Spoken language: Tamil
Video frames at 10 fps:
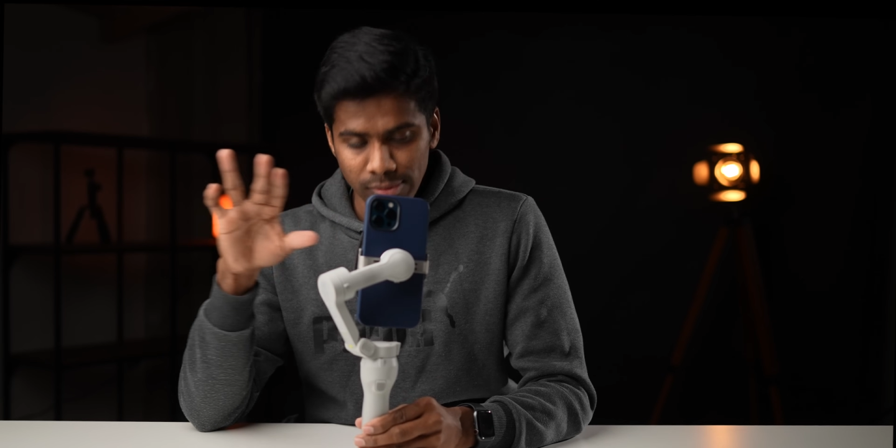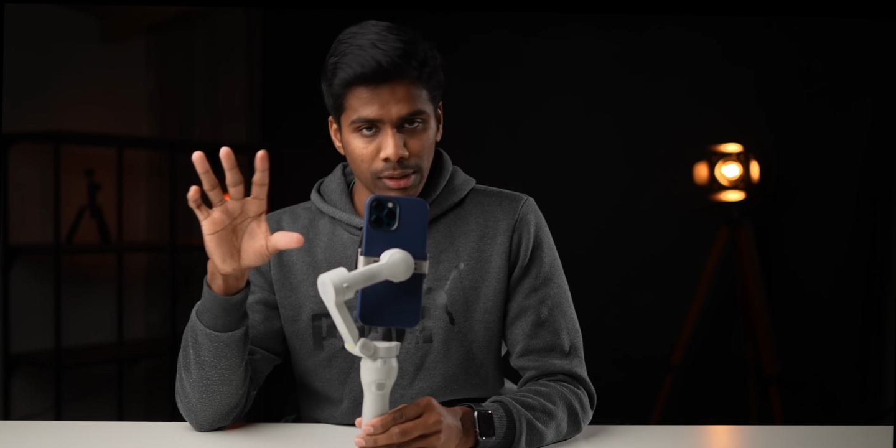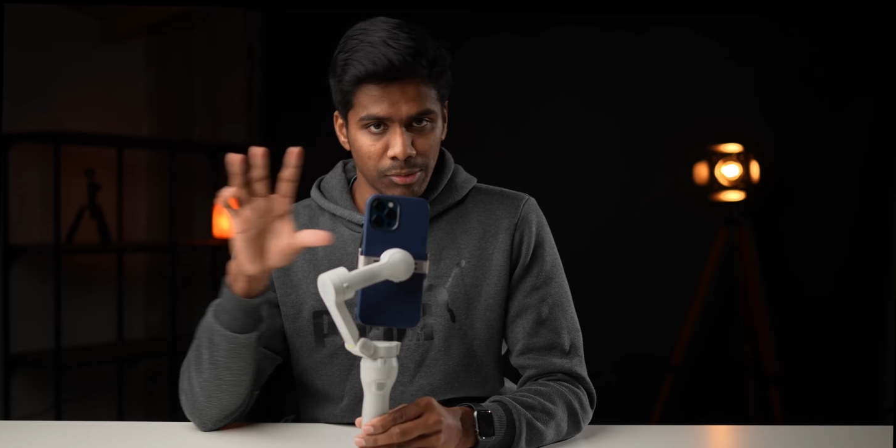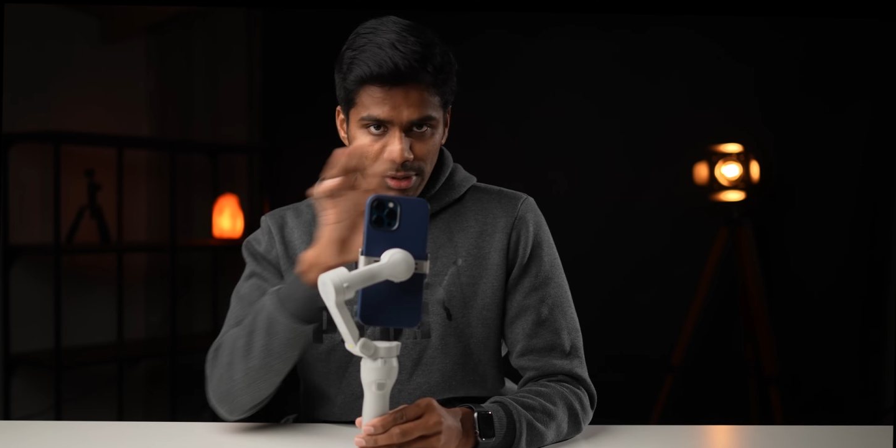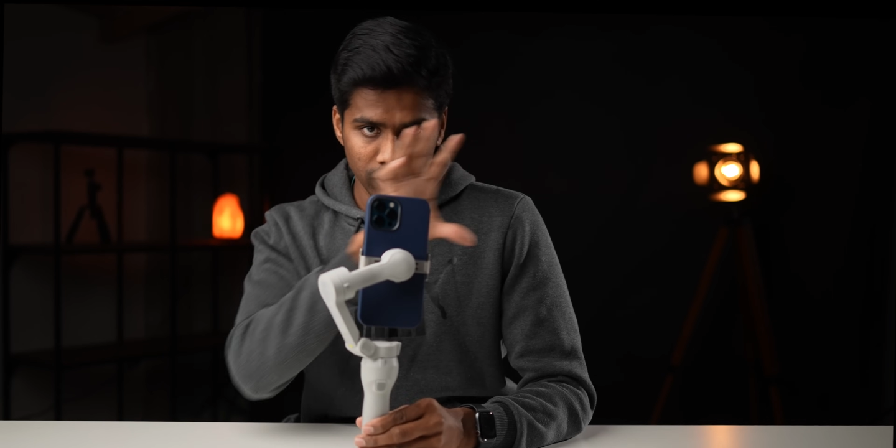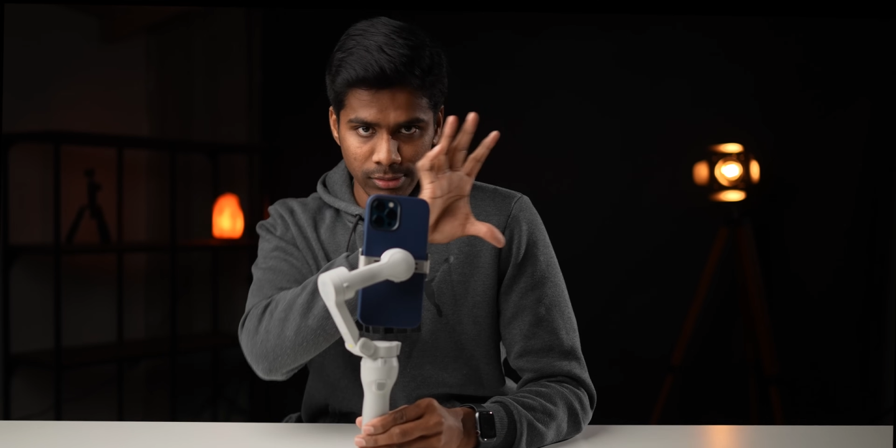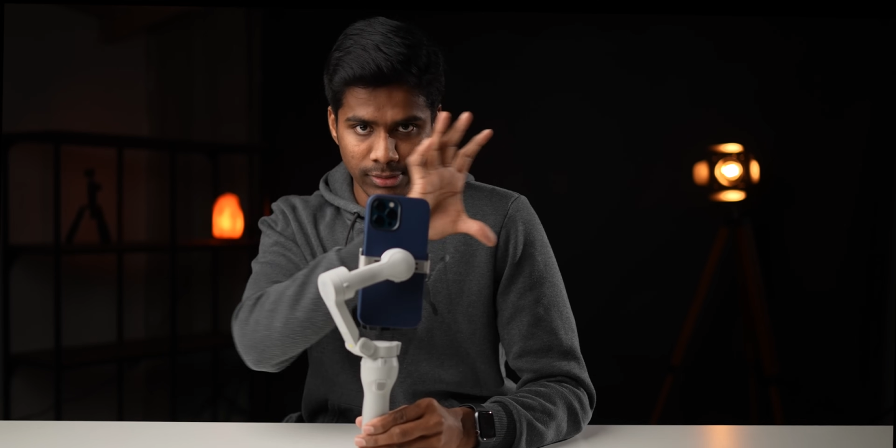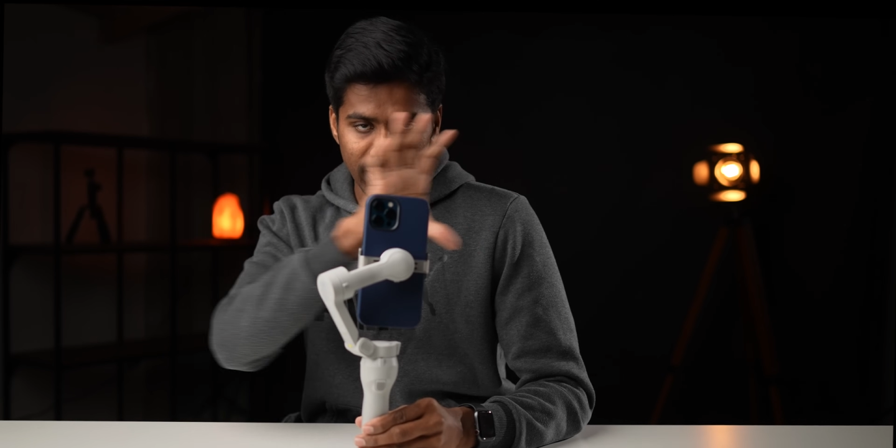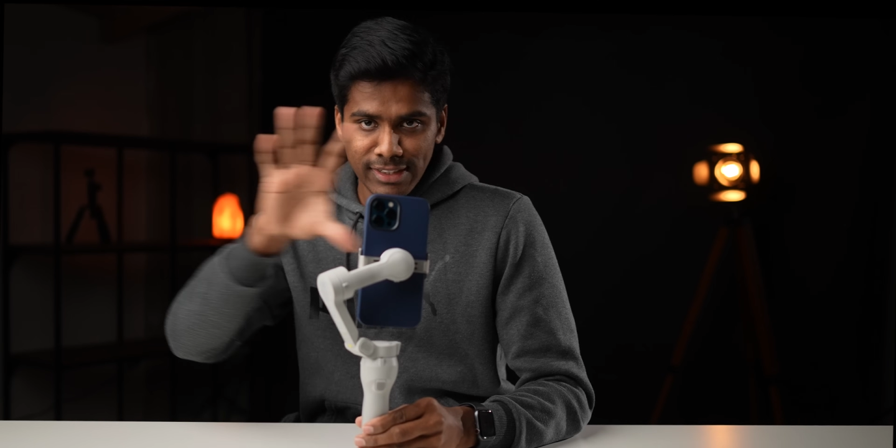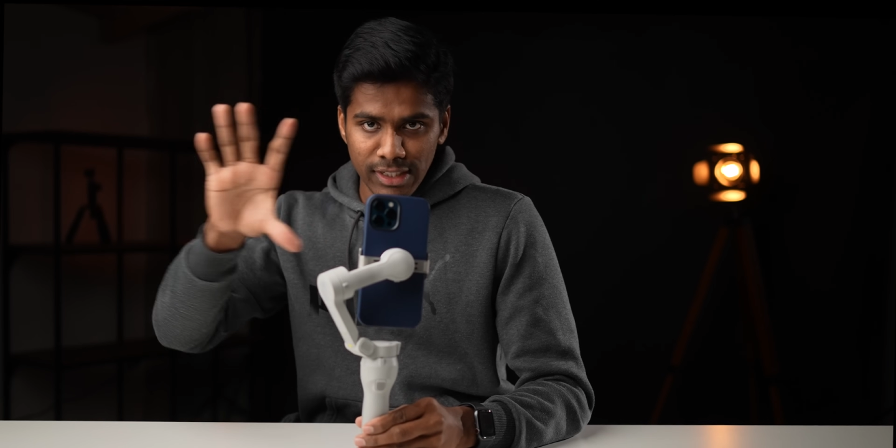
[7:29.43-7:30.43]
நம்ம வந்து
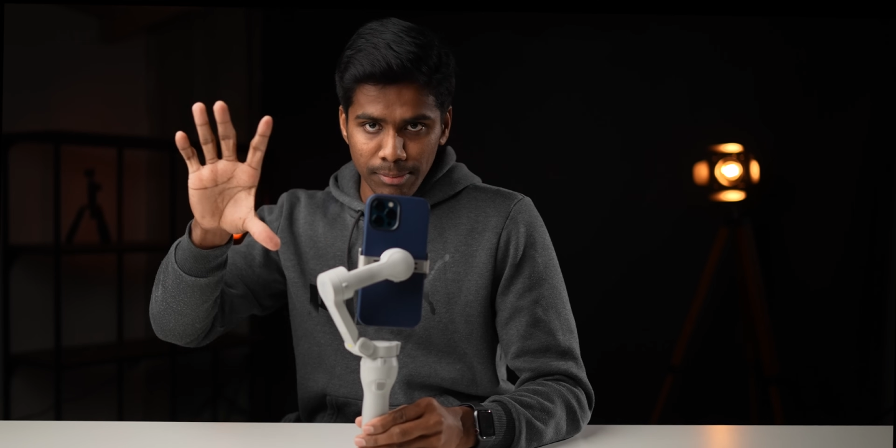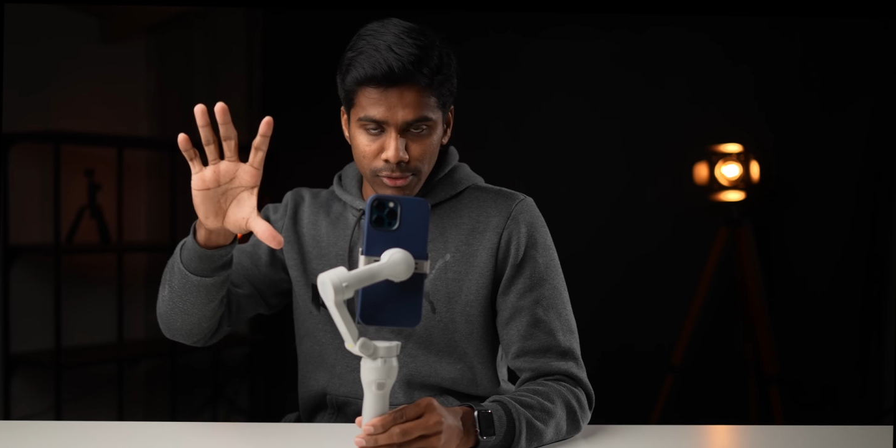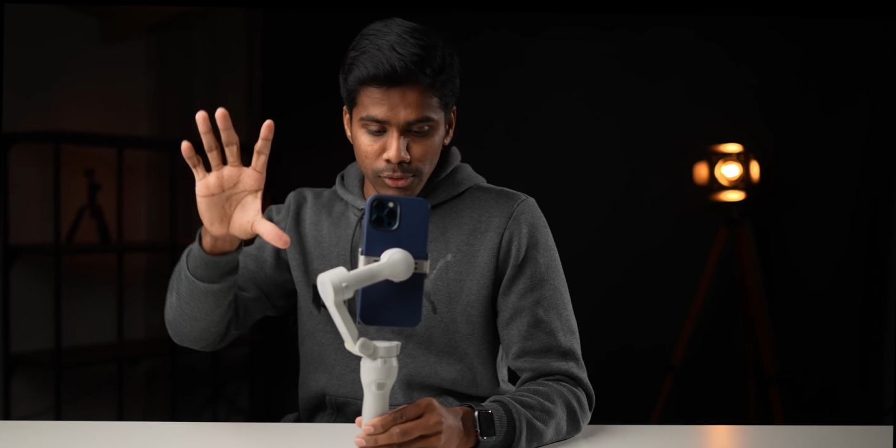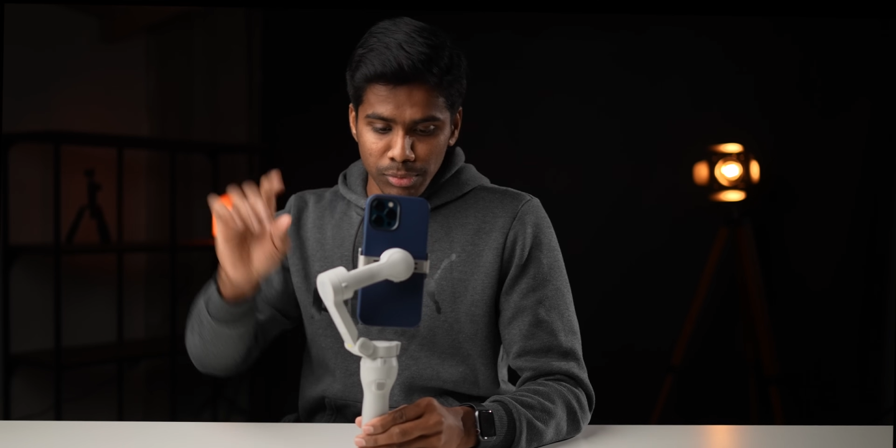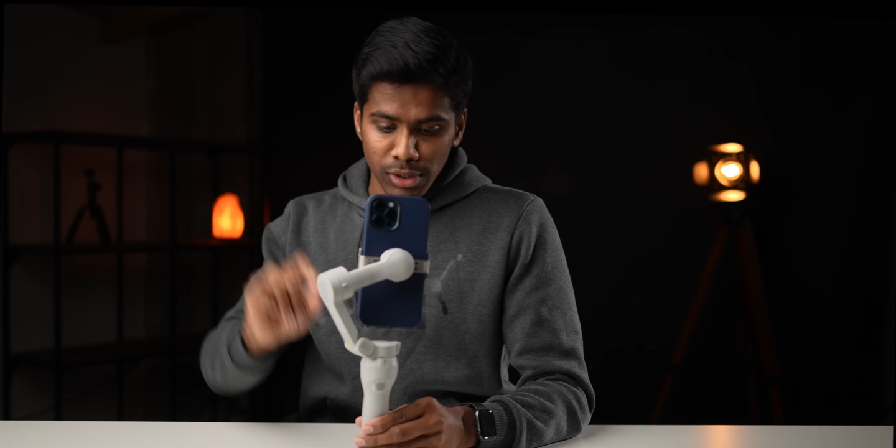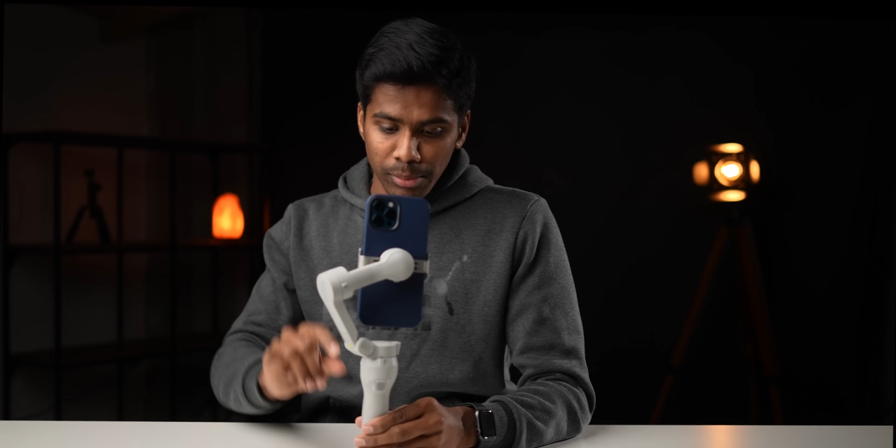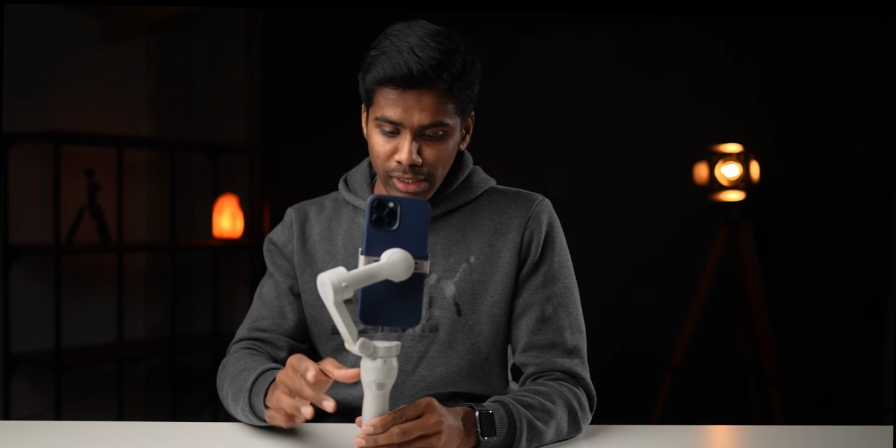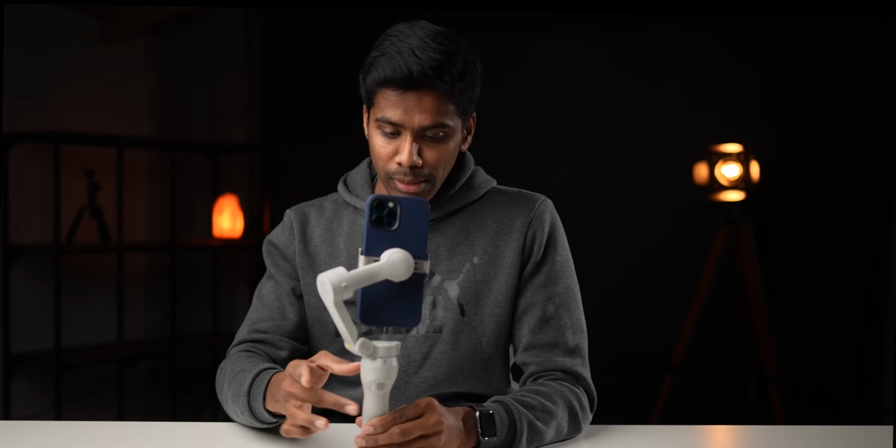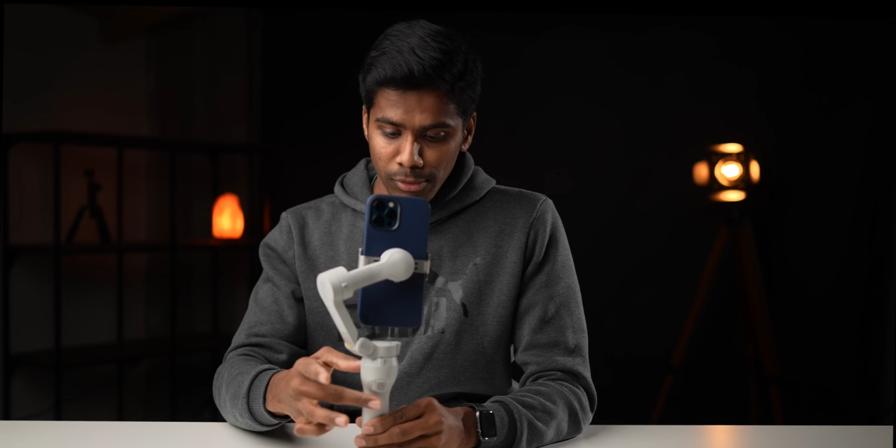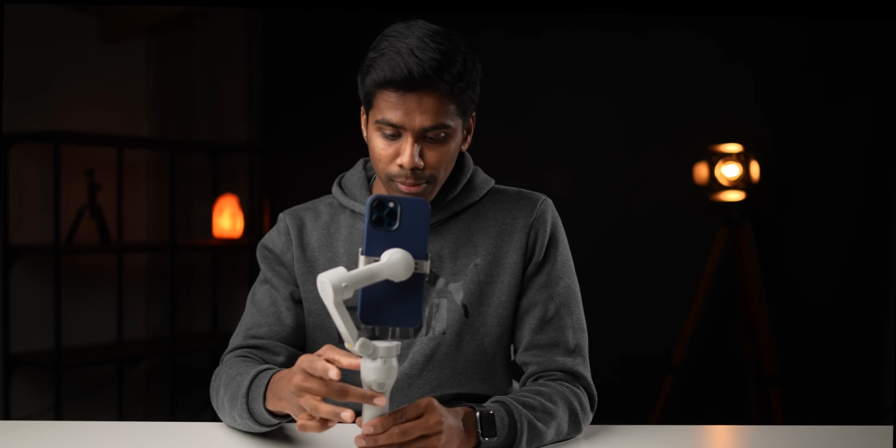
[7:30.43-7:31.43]
லேண்ட்ஸ்கேப்பில் ஷூட் பண்ணோம்
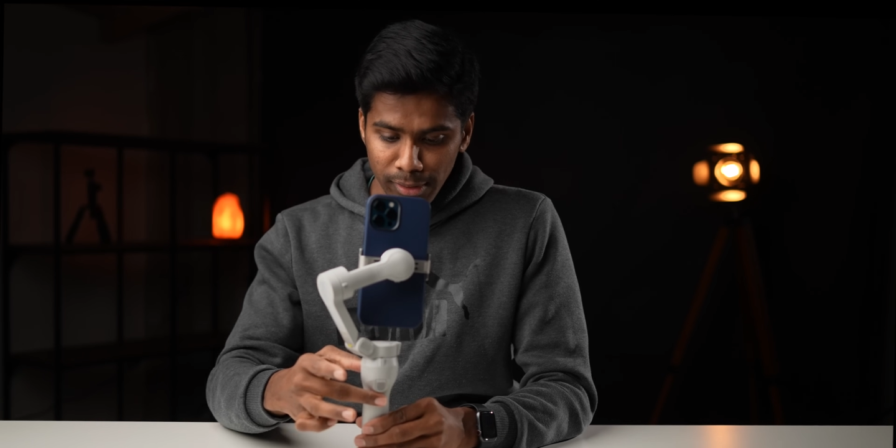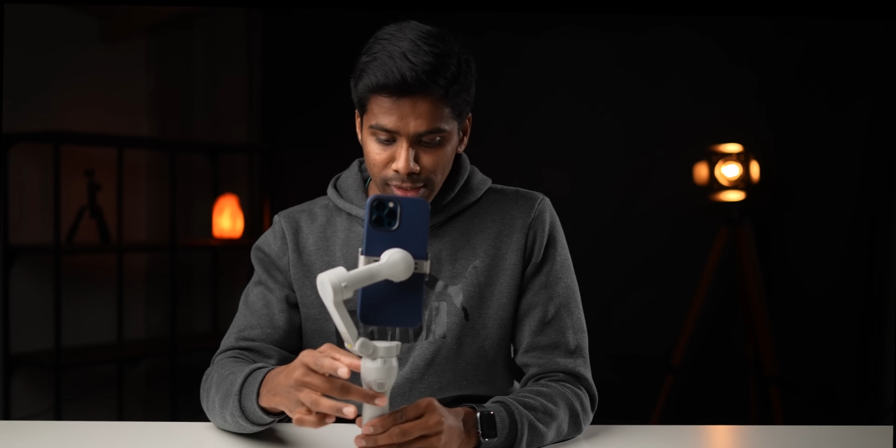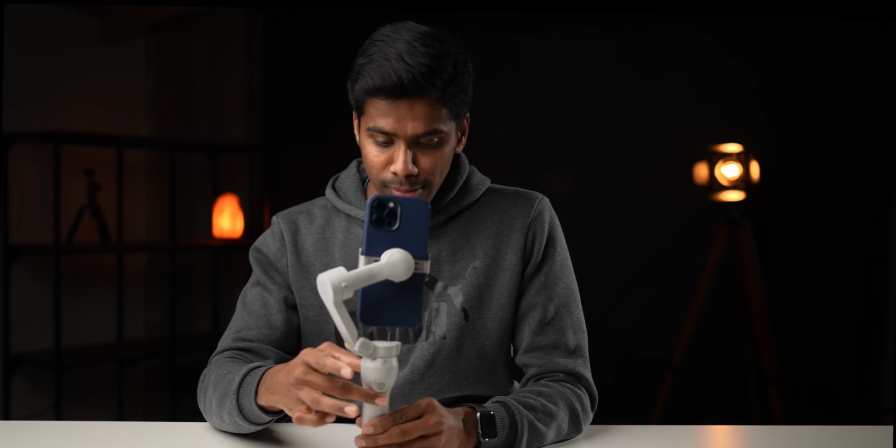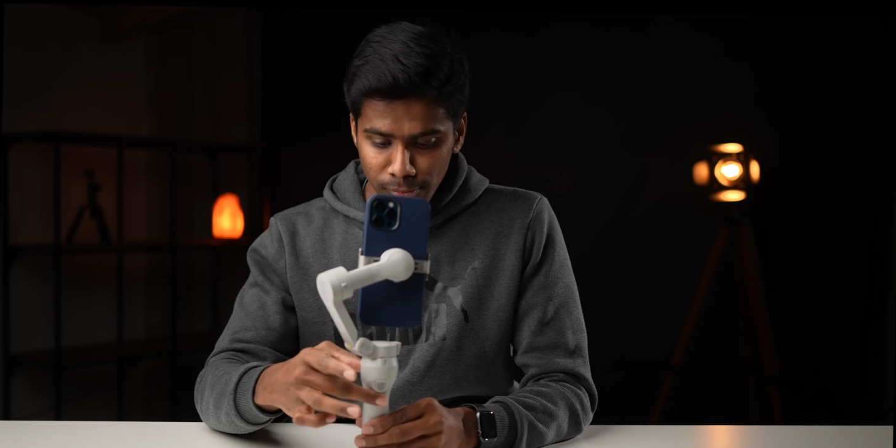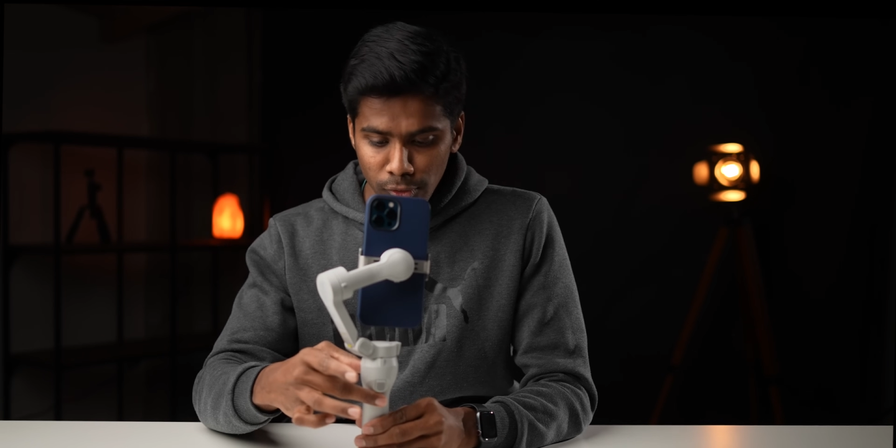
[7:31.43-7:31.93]
அப்படின்னா என்ன பண்ணோம் அப்படின்னா இந்த